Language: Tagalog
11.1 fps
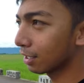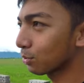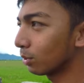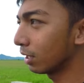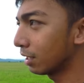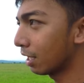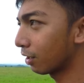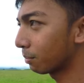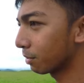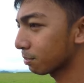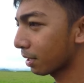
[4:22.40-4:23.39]
gasolina or
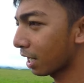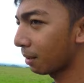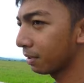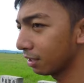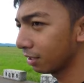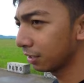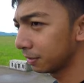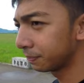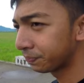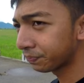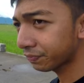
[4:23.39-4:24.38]
mas maraming
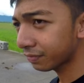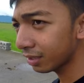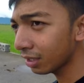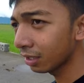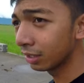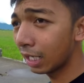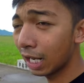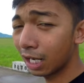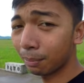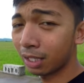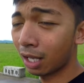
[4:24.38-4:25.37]

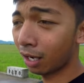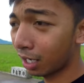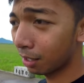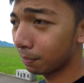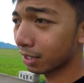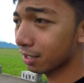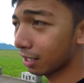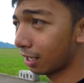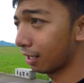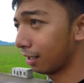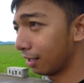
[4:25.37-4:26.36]
nilalaman ng carb kasi
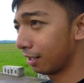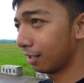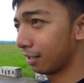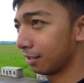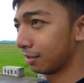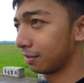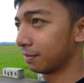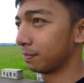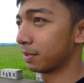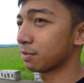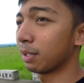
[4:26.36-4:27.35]
nga
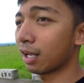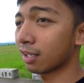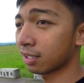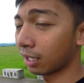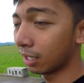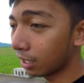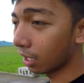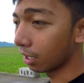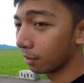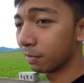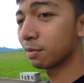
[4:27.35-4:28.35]
mas malakas ang hinga,
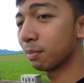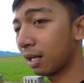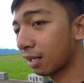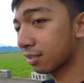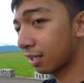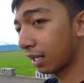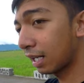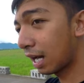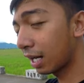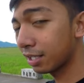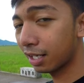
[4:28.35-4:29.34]
mas malakas ang
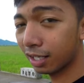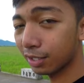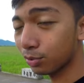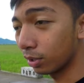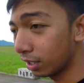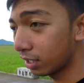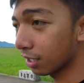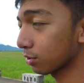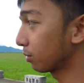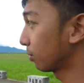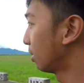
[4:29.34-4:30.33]
kailangan niya ng gasolina.
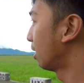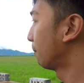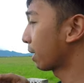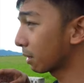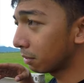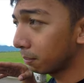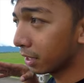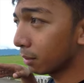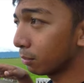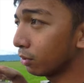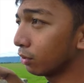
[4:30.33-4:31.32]
So para
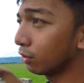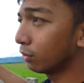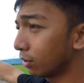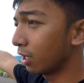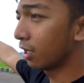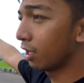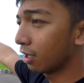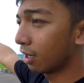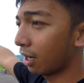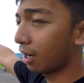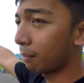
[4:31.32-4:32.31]
mabigay mo yung
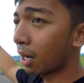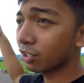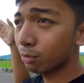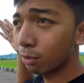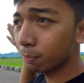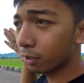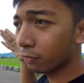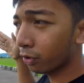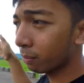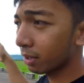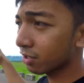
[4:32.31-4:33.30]
uh, maximum
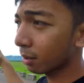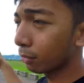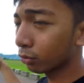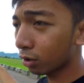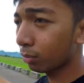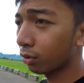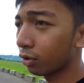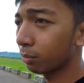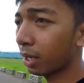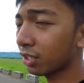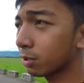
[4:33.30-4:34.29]
performance ng motor mo or
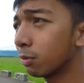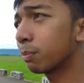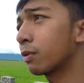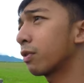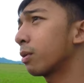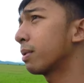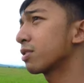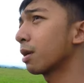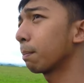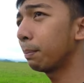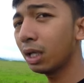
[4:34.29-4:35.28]
maximum performance
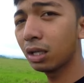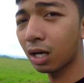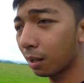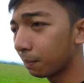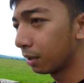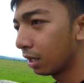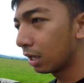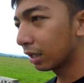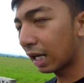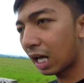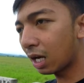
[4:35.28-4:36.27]
ng big carb,
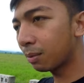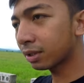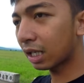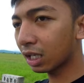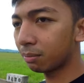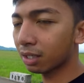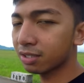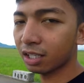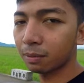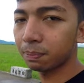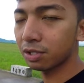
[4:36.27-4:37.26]
kailangan mo talaga
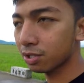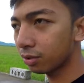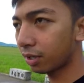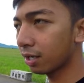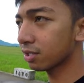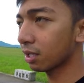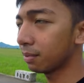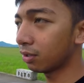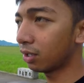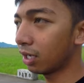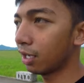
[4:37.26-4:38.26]
magsakripisyo. Ngayon sabi
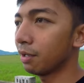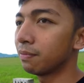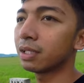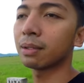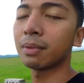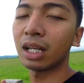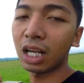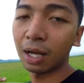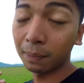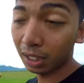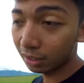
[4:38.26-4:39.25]
ko nga, every time na
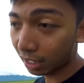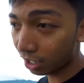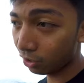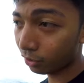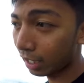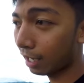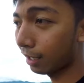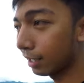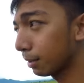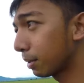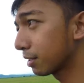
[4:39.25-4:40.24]
nag-upgrade tayo, kailangan
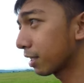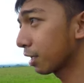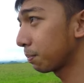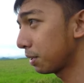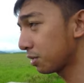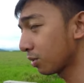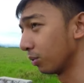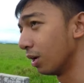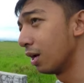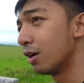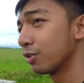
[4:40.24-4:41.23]
natin magsakripisyo.
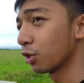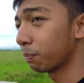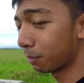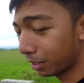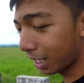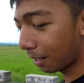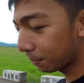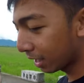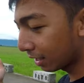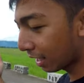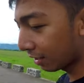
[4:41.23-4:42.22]
So pag
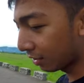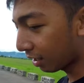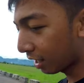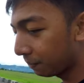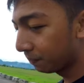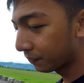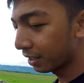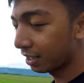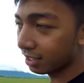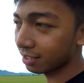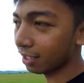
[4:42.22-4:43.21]
mag-upgrade tayo ng carb,
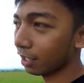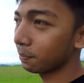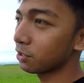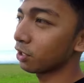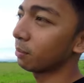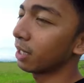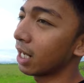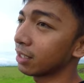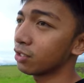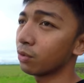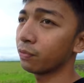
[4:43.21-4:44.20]
isa sakripisyo naman
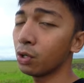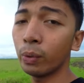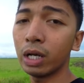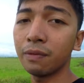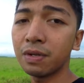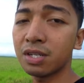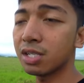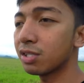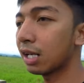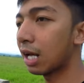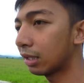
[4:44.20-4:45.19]
natin yung fuel
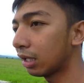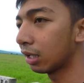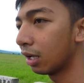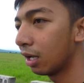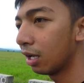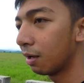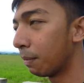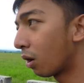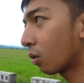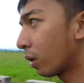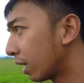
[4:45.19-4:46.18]
efficiency natin.
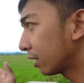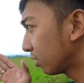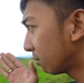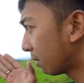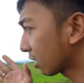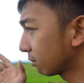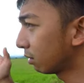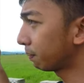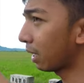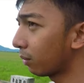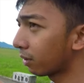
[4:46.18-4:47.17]
Makukuha natin yung maximum
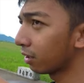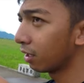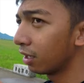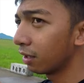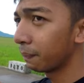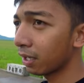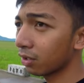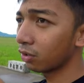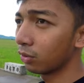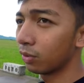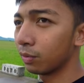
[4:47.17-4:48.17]
power,
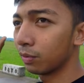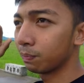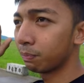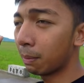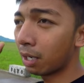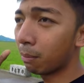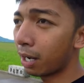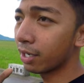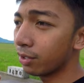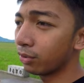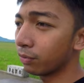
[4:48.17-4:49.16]
pero bababa
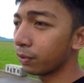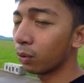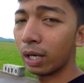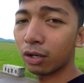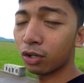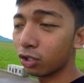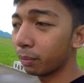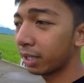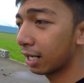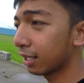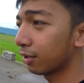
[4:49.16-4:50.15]
yung fuel economy
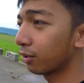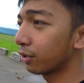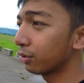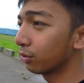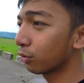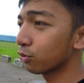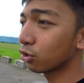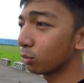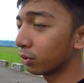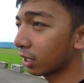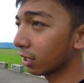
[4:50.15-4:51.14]
natin or yung
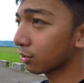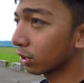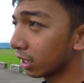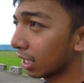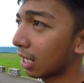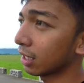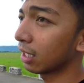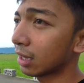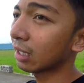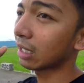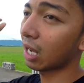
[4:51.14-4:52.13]
konsumo ng gasolina natin,
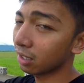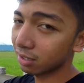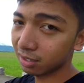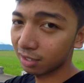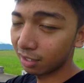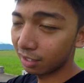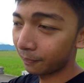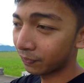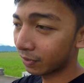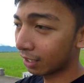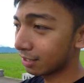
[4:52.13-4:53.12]
tataas.
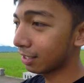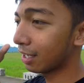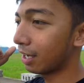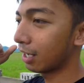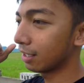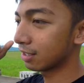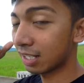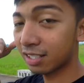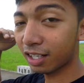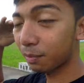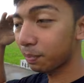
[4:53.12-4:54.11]
Kasi nga,
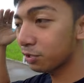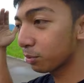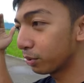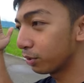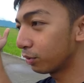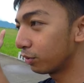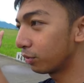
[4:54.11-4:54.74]
sasakripisyo mo yung